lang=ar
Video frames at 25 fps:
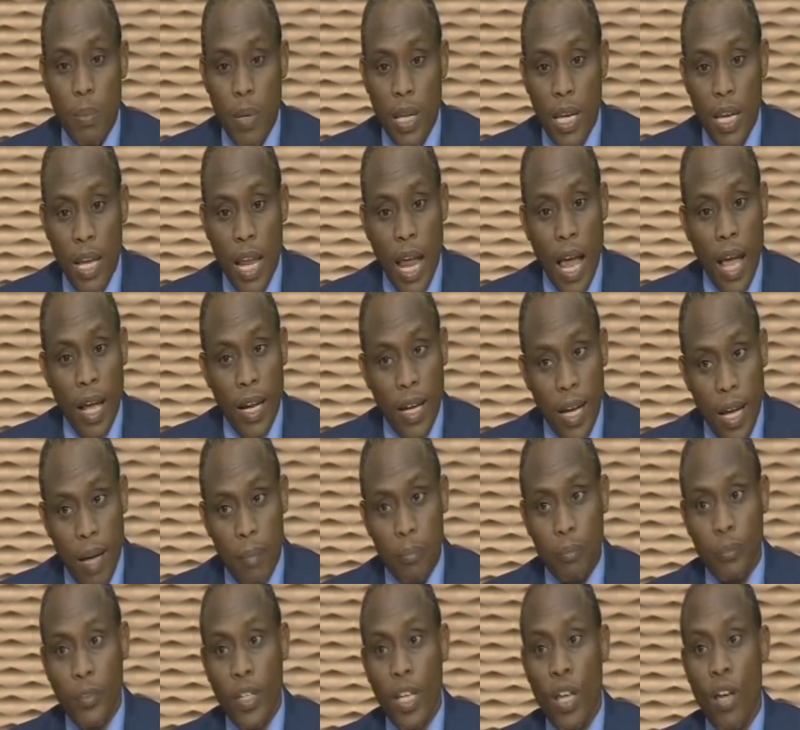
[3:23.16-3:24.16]

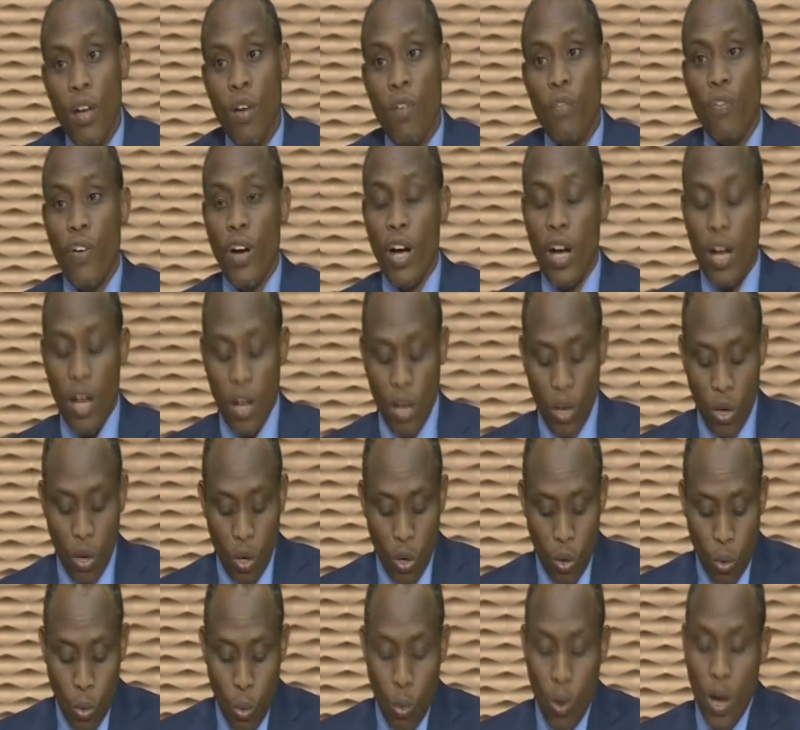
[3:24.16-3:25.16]
للأغنام
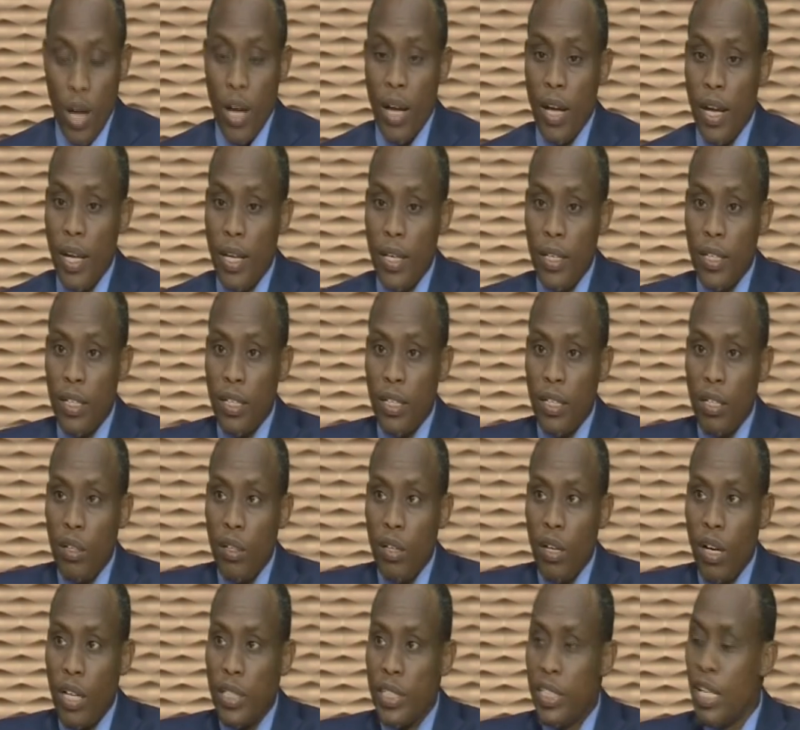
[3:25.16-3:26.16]
فهو إيه،
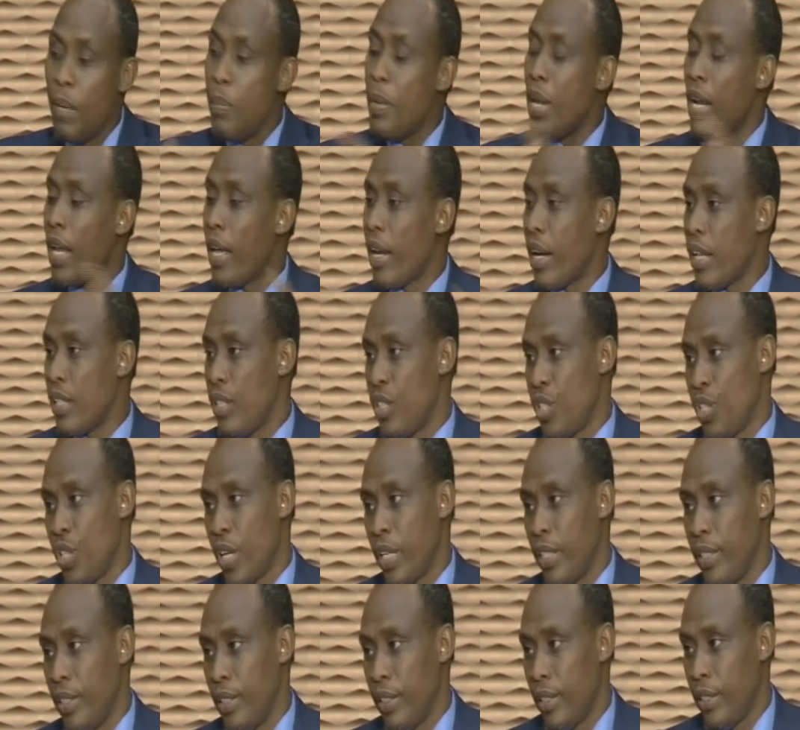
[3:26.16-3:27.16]
جميع الأراضي
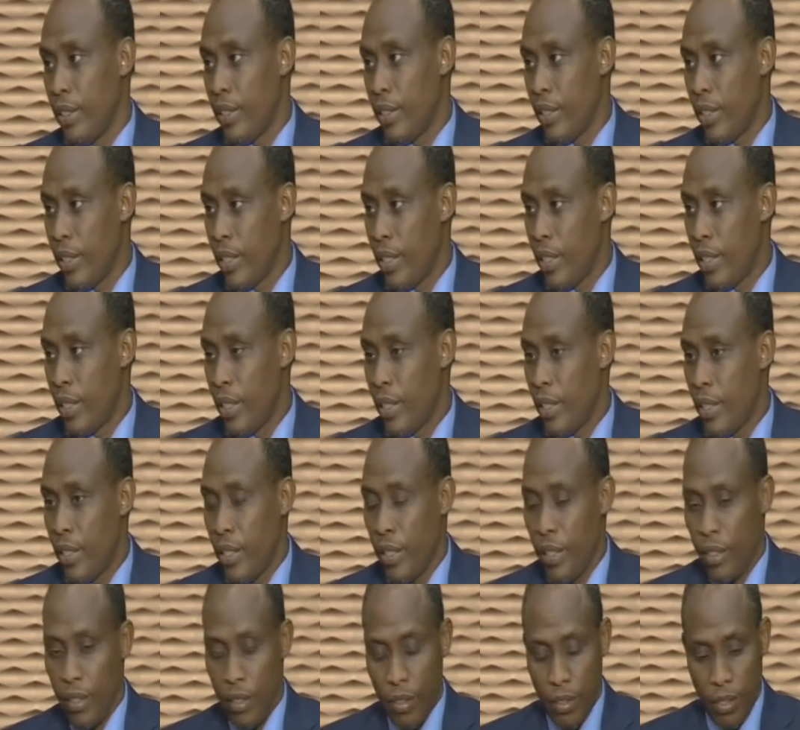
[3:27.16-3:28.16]
التشادية
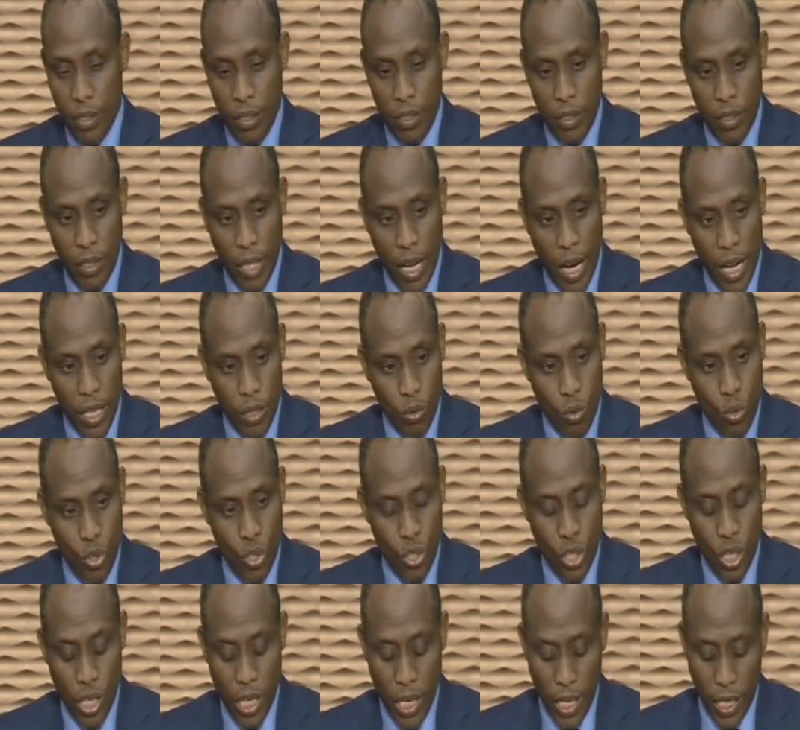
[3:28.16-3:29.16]

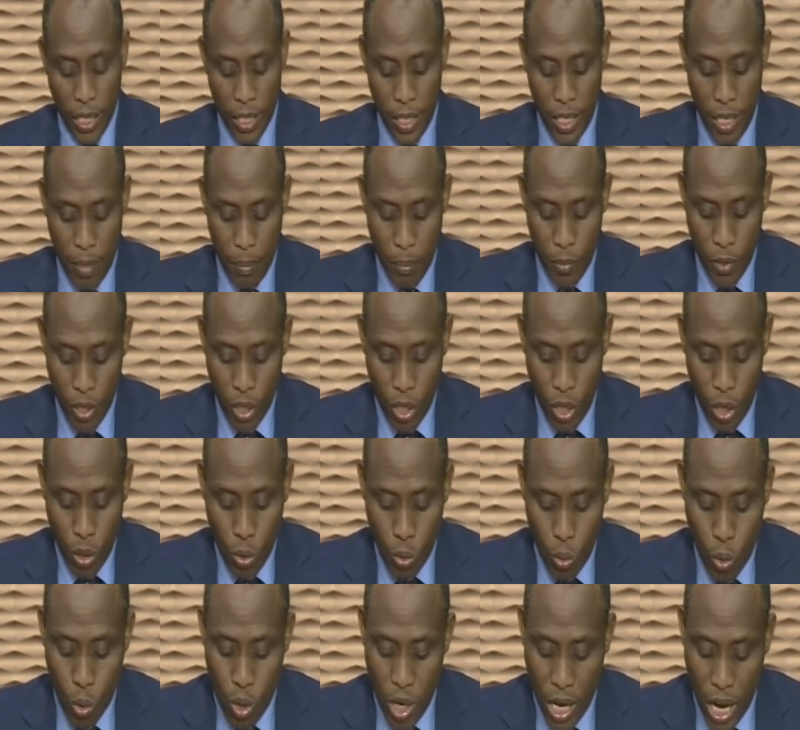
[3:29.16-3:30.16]
23 إقليم
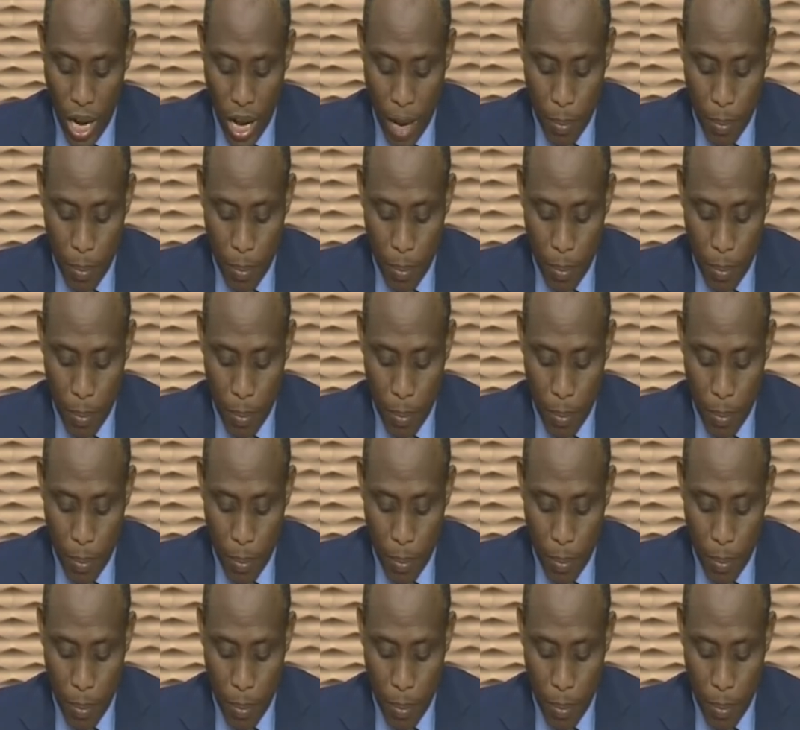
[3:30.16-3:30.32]
كلها